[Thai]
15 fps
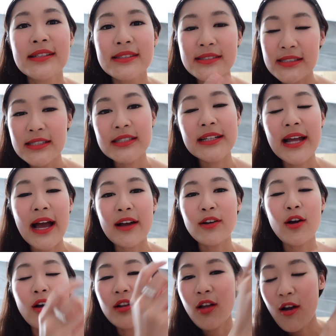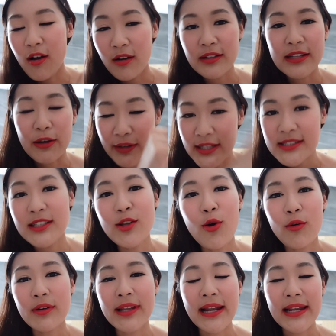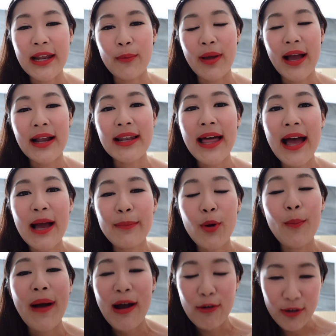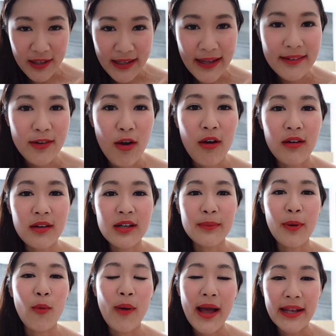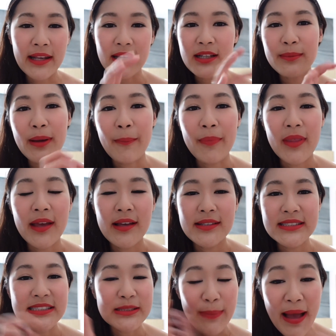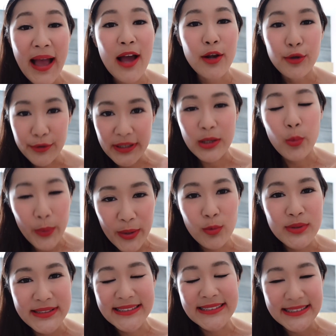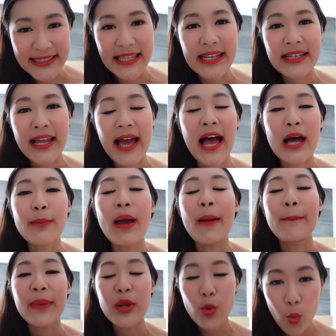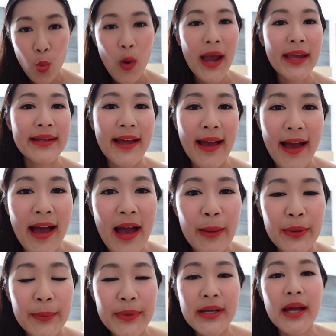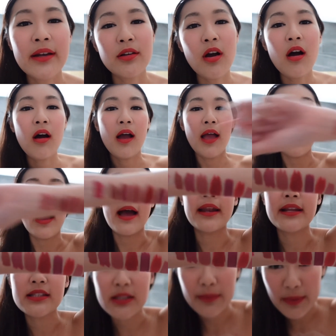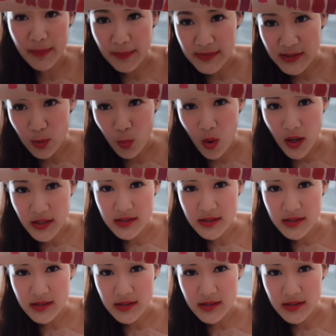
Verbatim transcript: ซื้อนะคะ ก็ลองเดี๋ยวกี้จะลงรายละเอียดไว้ข้างล่างเบาๆแล้วกันเนาะเออเพราะว่าอันนี้คือแบบื้อมารีวิวจริงๆนะคะ แบบไม่อวยนะคะ เพื่อนๆก็อันนี้จะเป็นแบบสวอช